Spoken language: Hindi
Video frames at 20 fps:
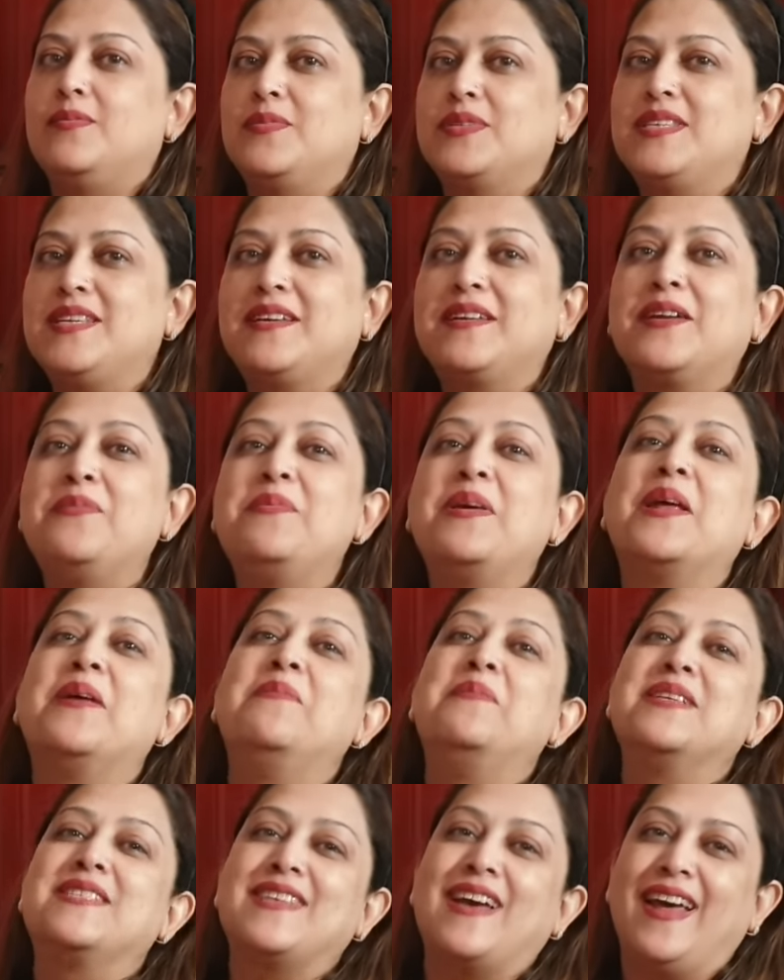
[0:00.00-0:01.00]
सीक्रेट मेरा
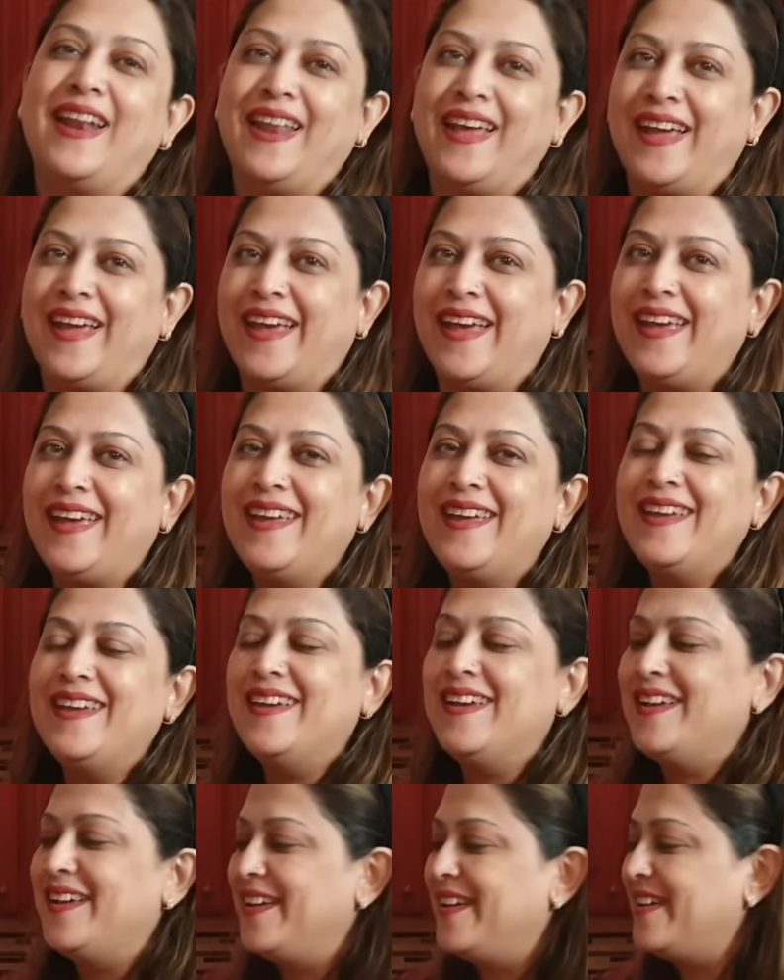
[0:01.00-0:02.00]
मसाला है
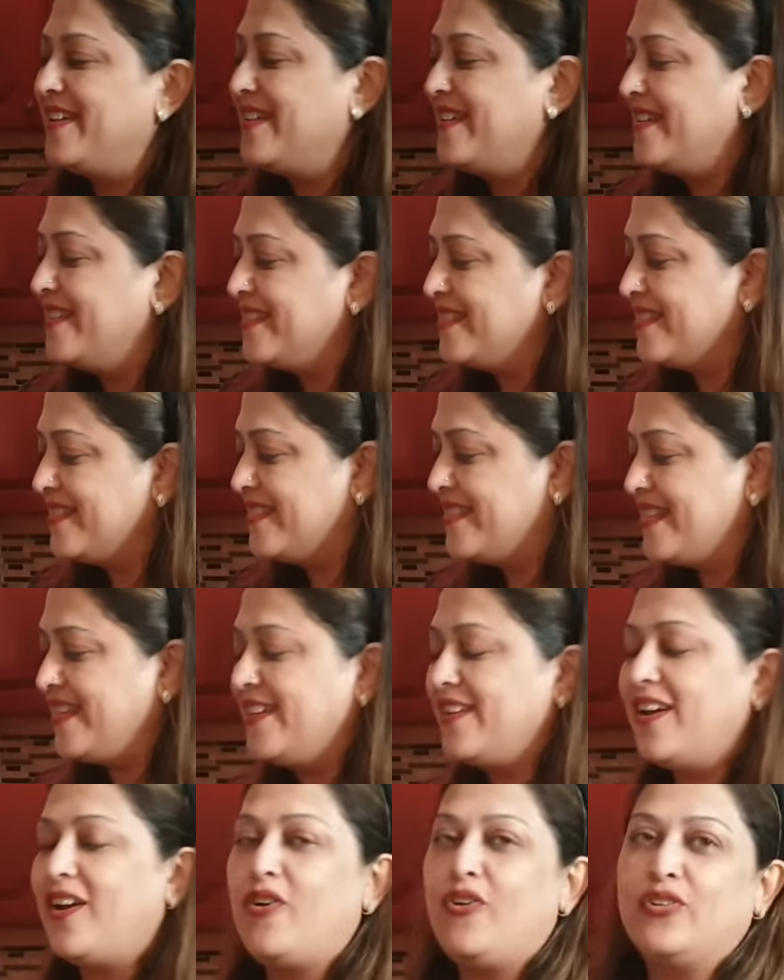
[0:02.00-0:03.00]

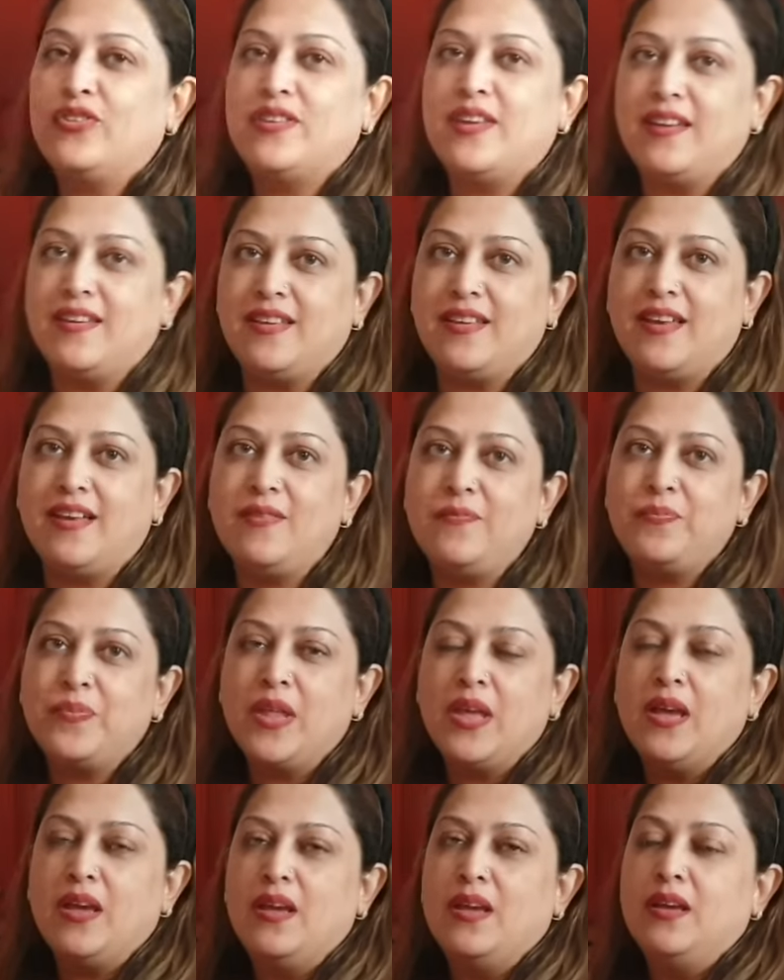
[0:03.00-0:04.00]
ज़ीरा और धनिया
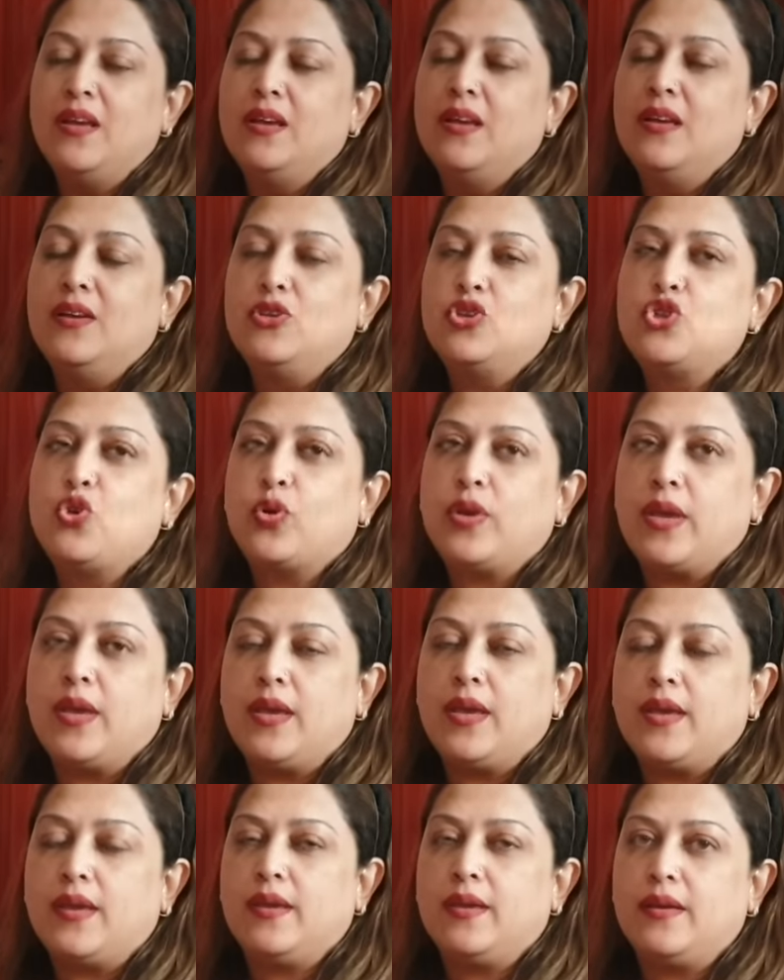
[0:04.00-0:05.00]
जो कि
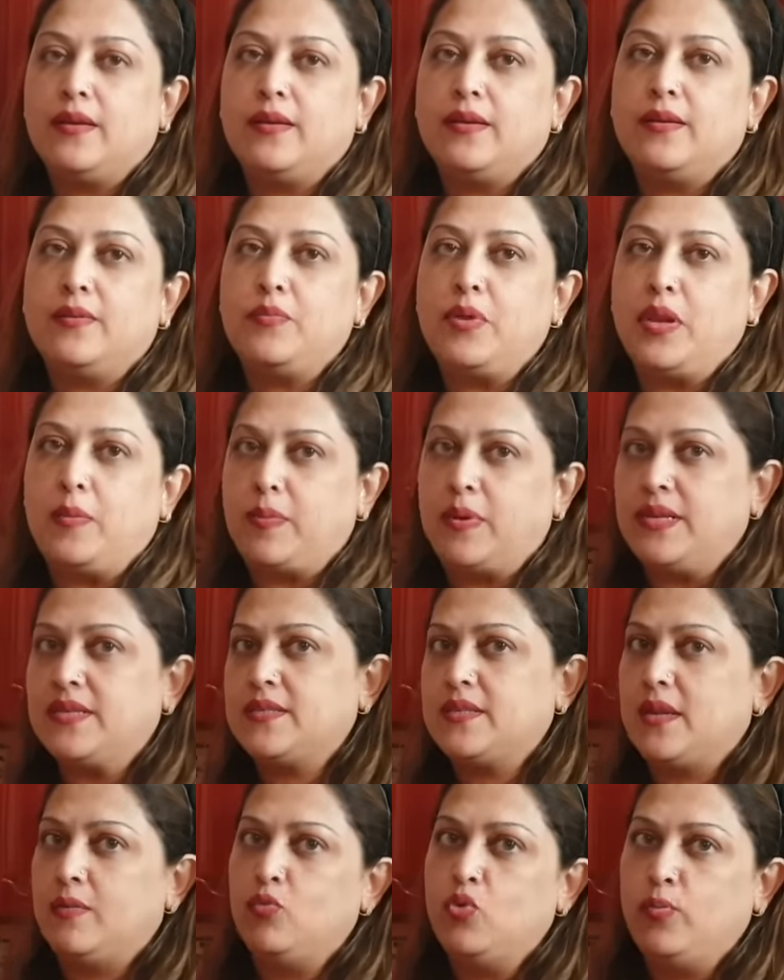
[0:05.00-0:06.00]
मेरे
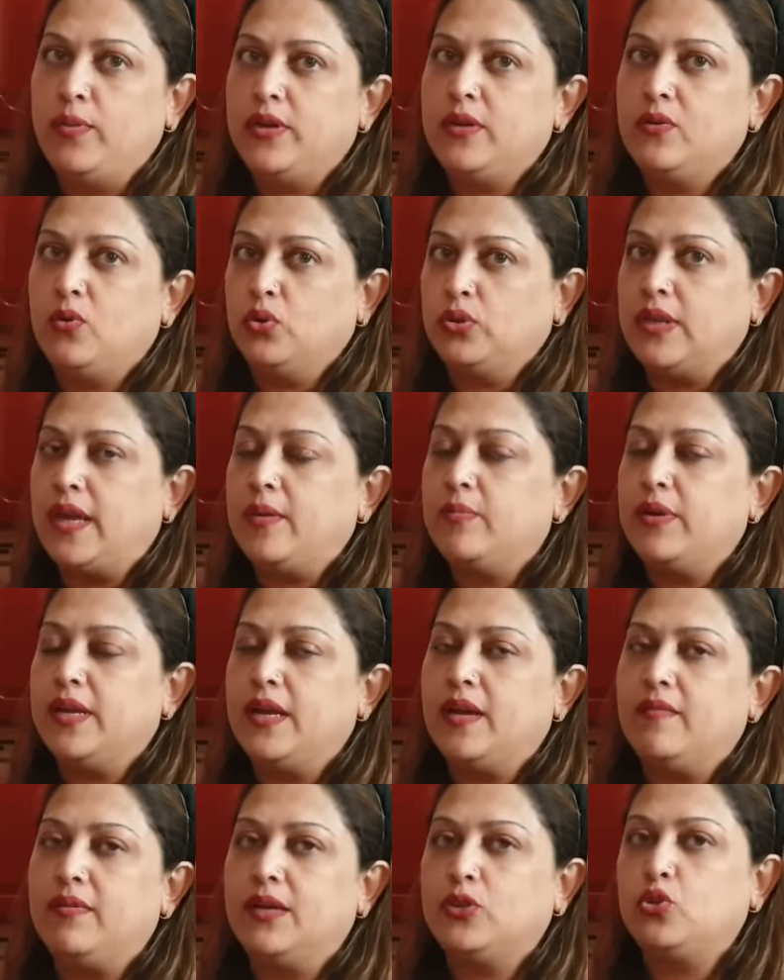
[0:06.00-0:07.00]
पास अमूमन होता है
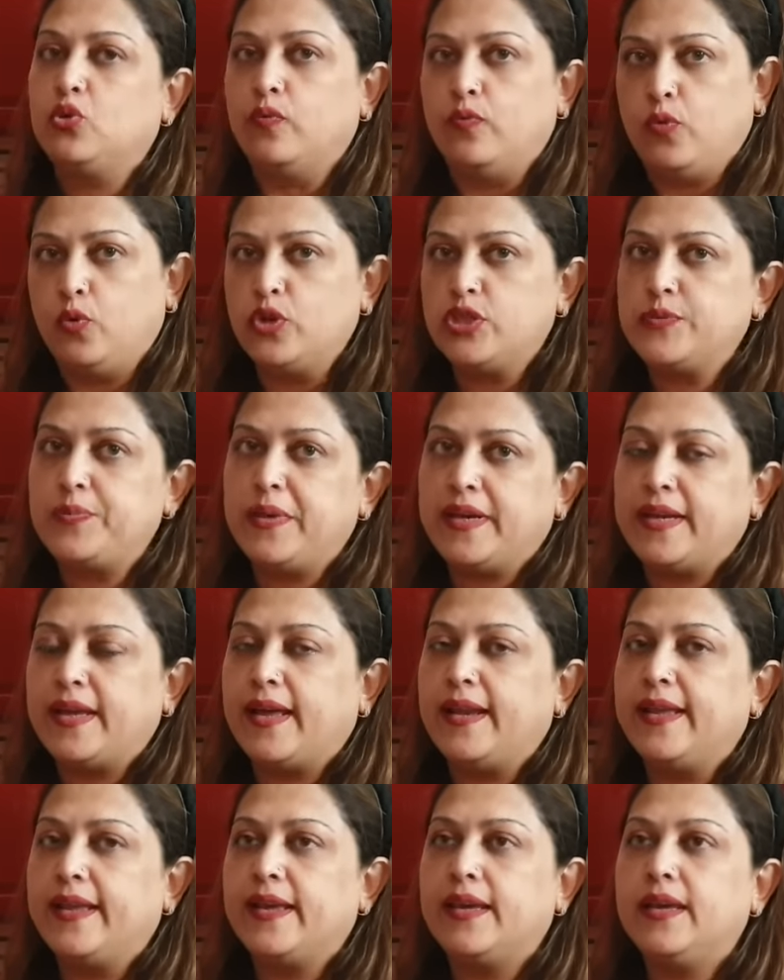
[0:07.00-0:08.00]
बना हुआ तो वो इसमें
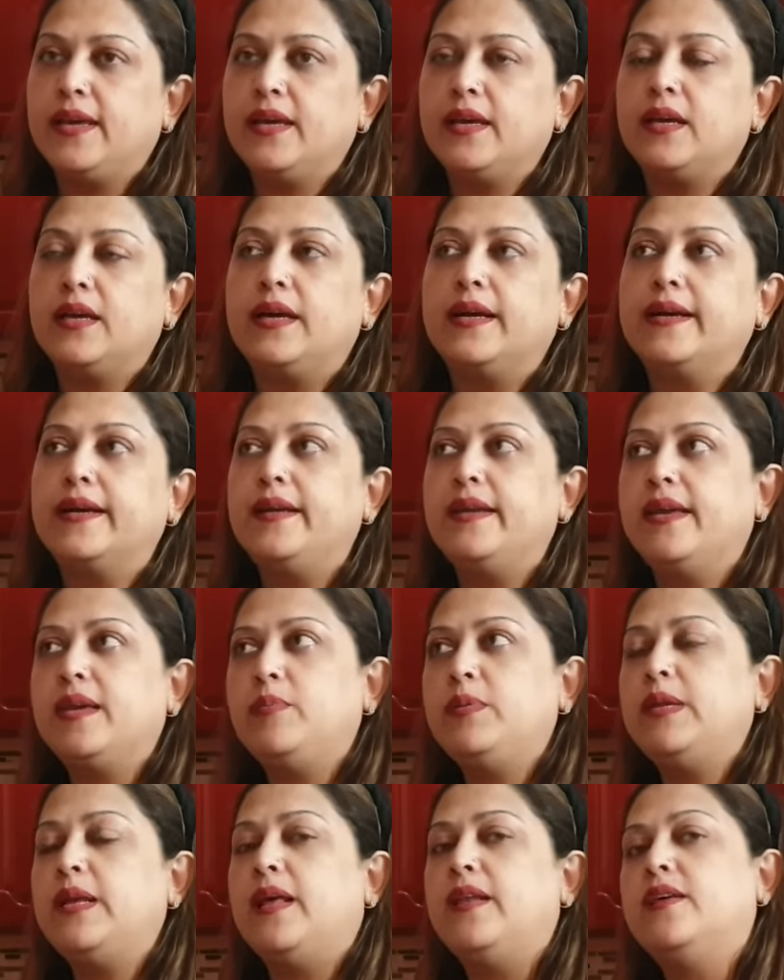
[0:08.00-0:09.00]
डालेंगे अगर नहीं
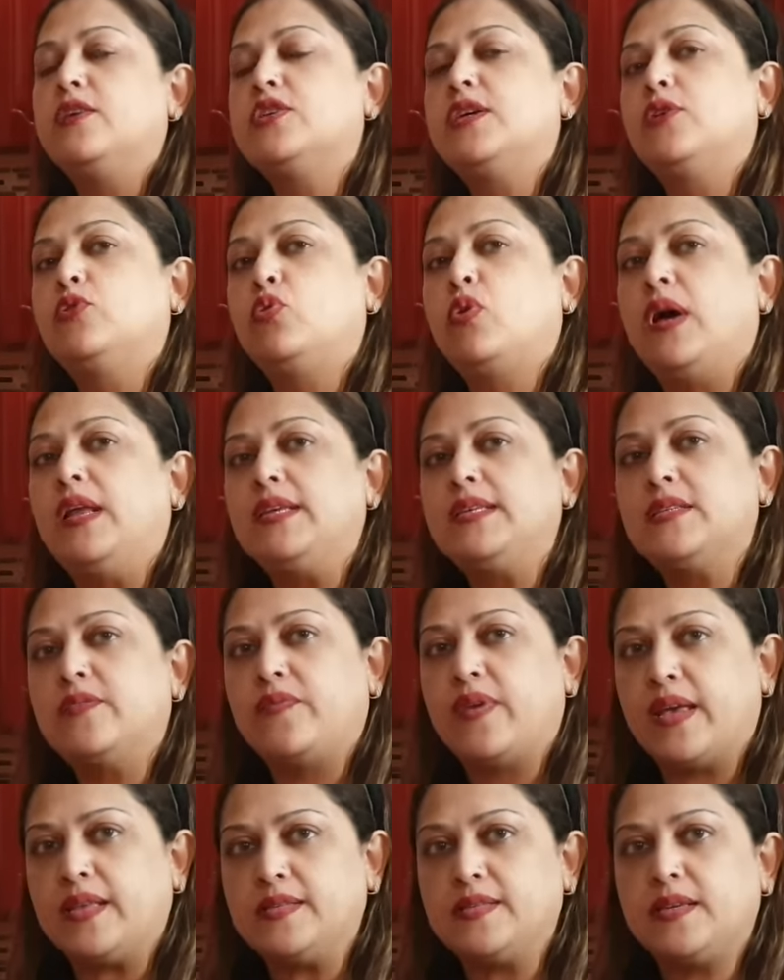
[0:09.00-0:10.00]
भी डालना चाहें तो खाली
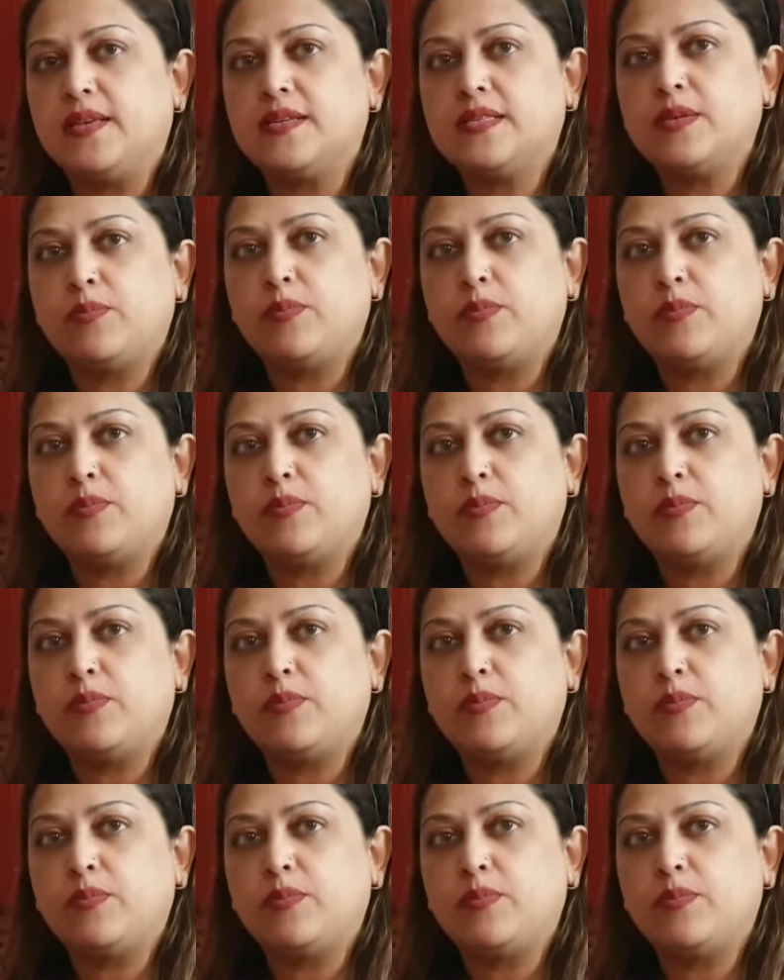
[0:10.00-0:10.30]
सफ़ेद ज़ीरे से